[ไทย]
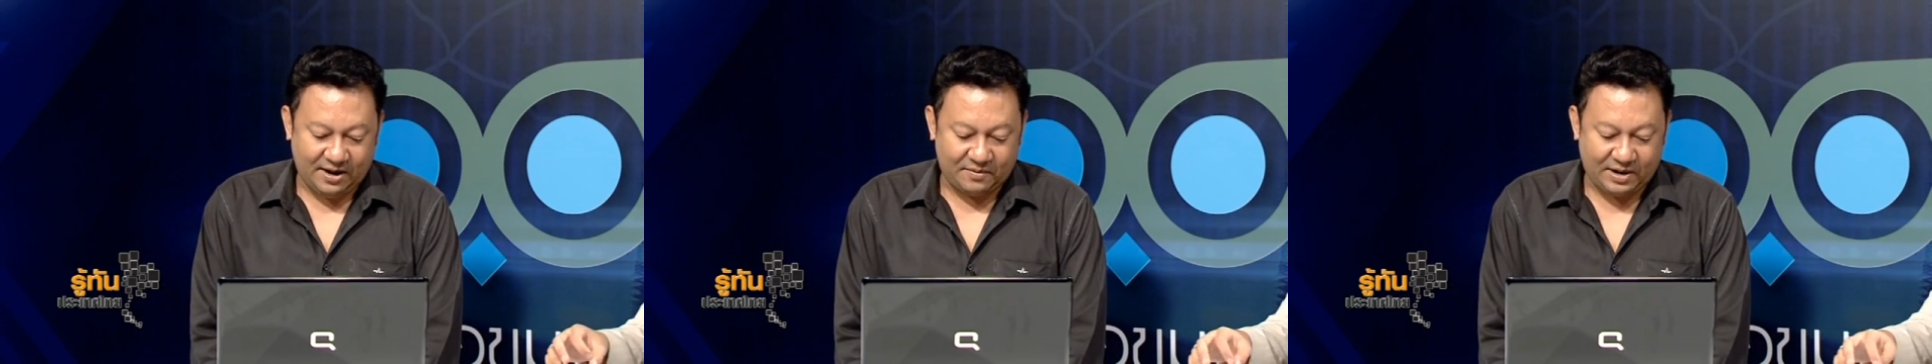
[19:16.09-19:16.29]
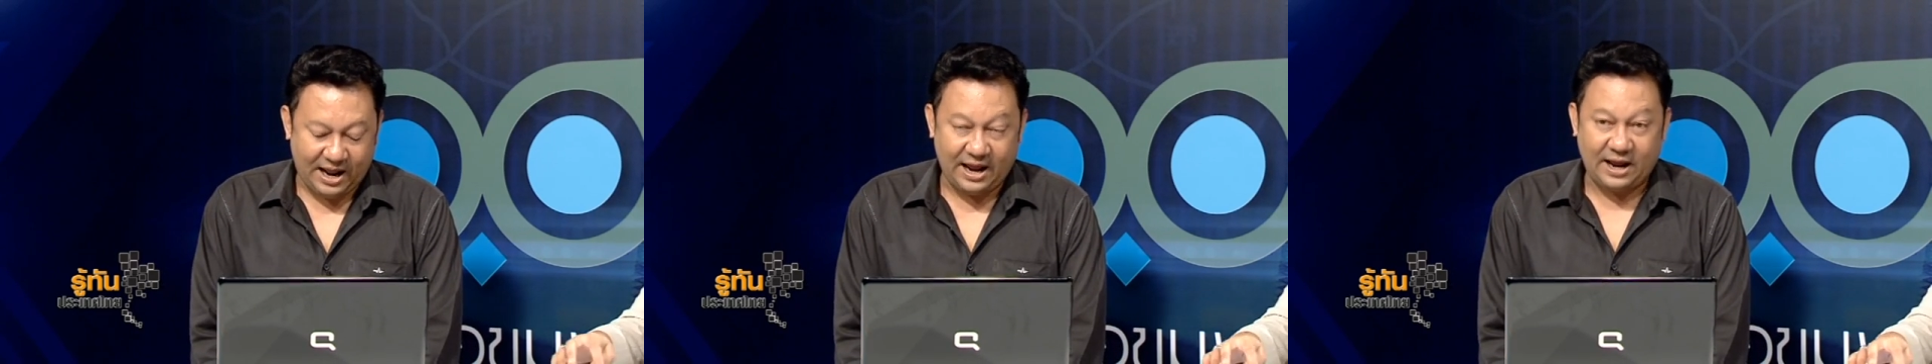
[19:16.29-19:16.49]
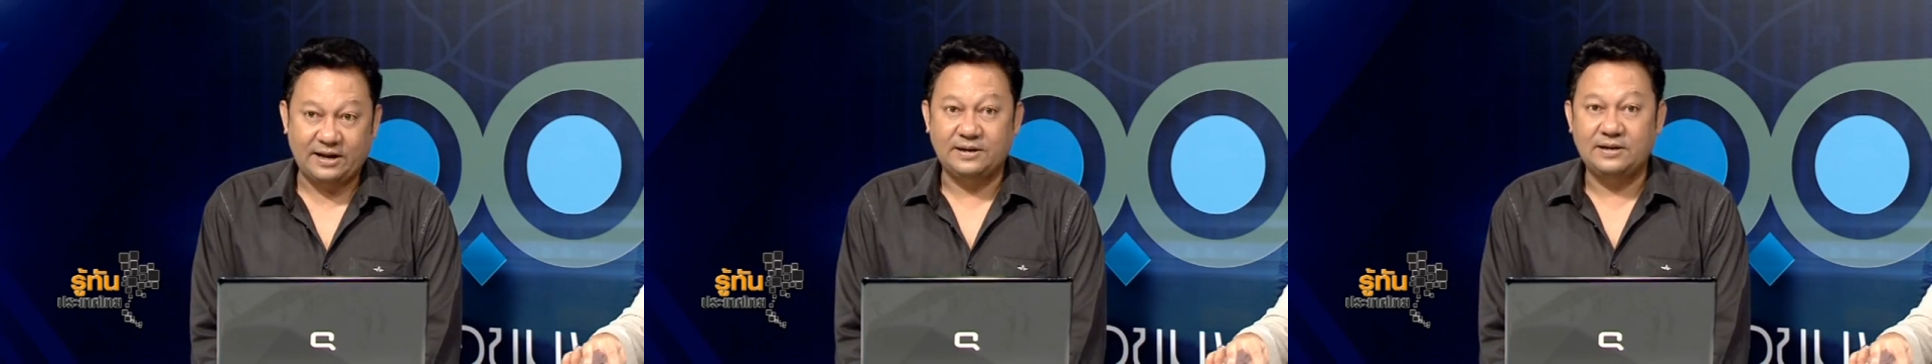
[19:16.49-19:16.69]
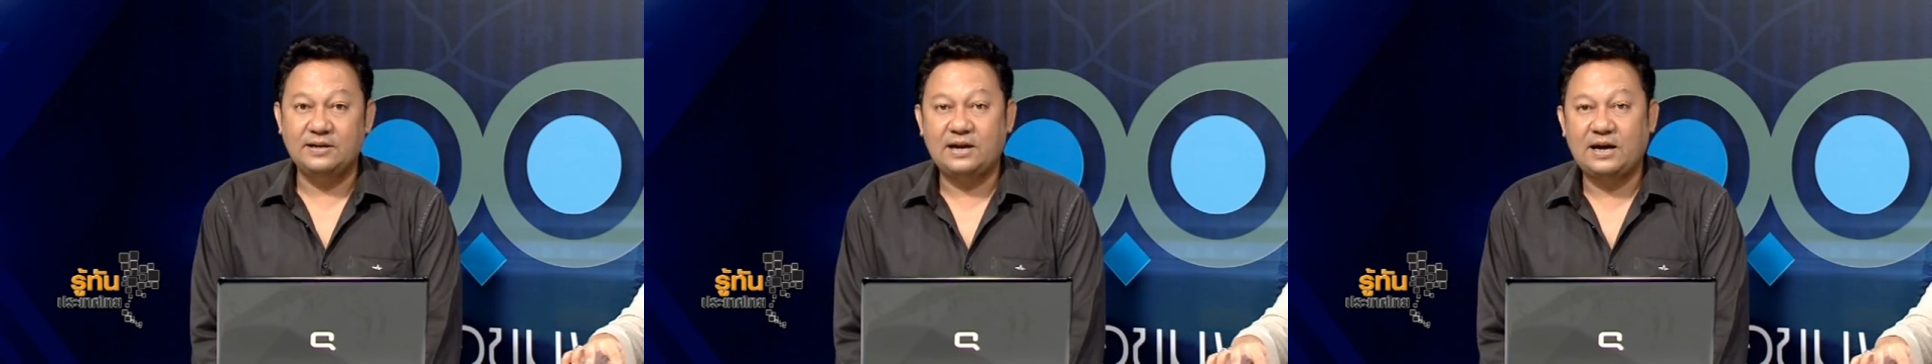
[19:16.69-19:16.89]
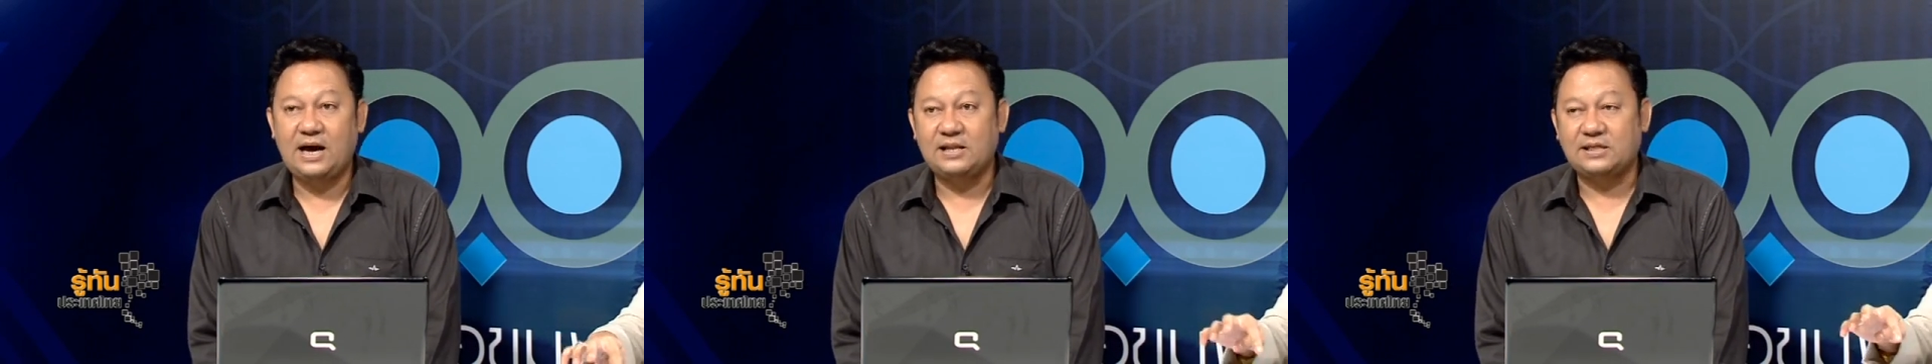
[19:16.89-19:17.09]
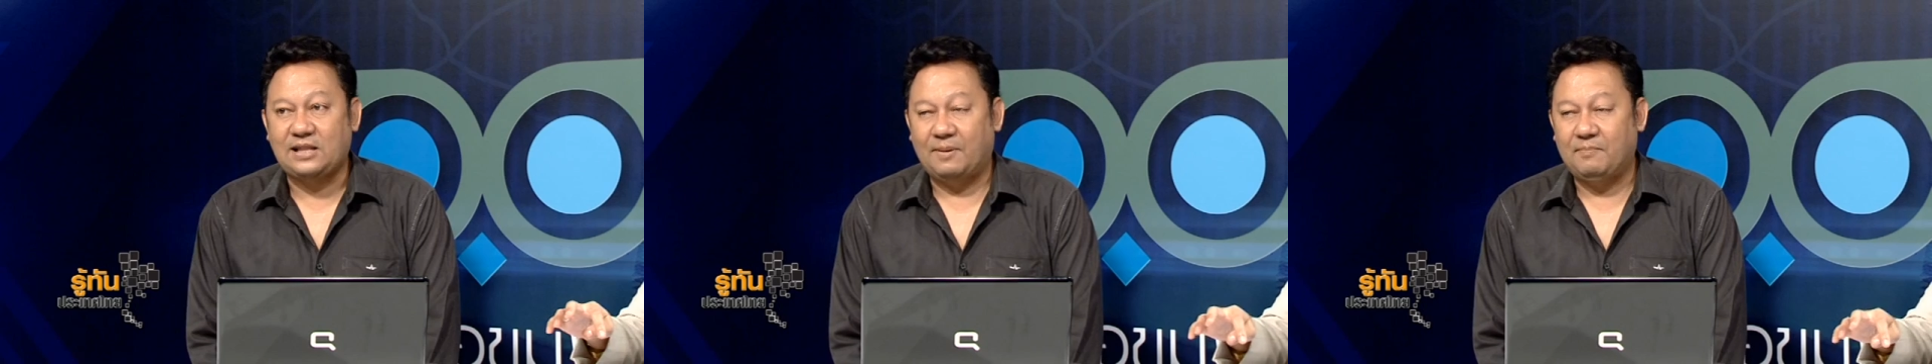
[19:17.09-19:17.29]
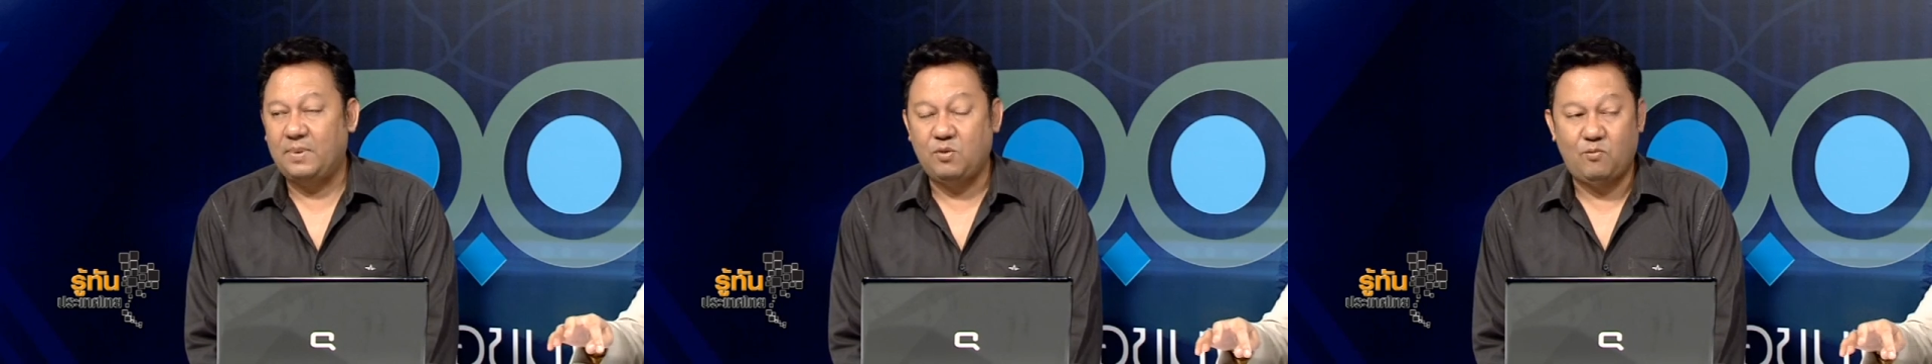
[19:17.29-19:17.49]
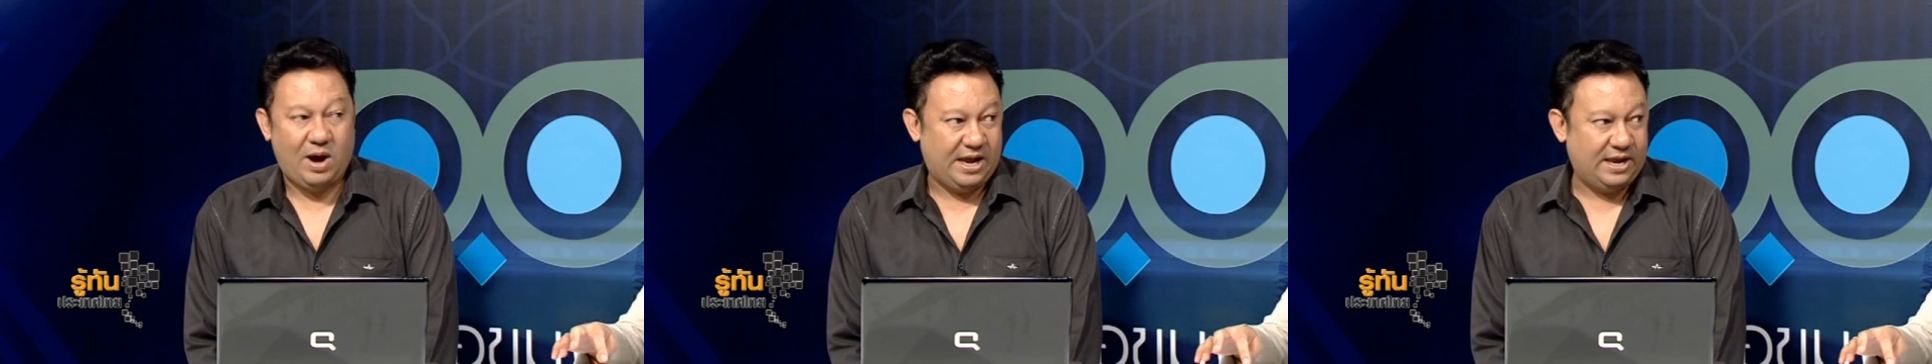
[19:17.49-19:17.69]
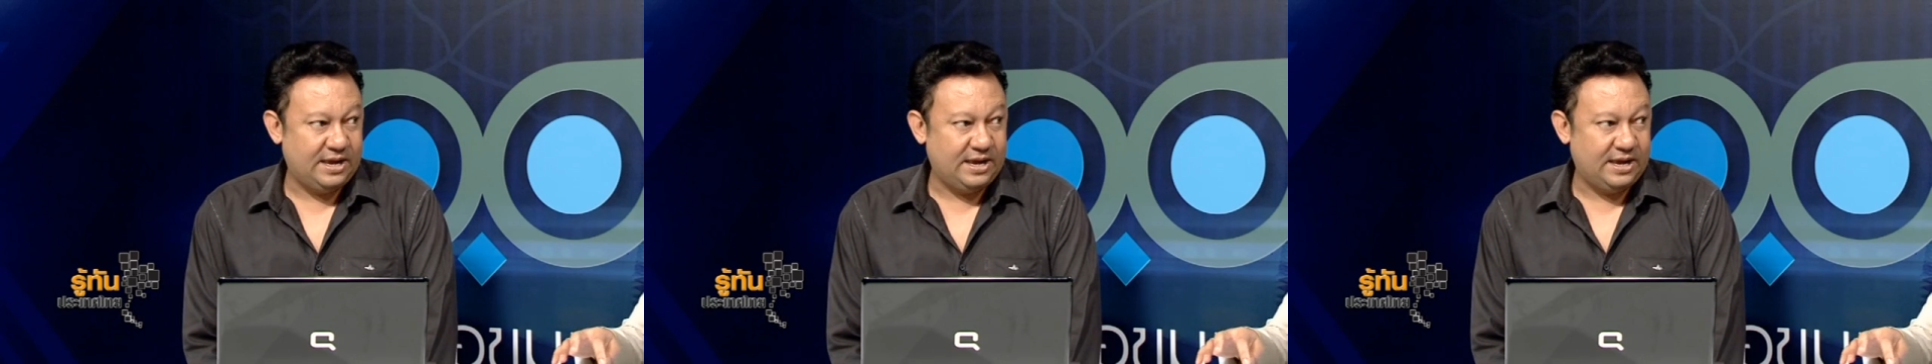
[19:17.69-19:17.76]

แรงขั้นต่ำไม่ไหว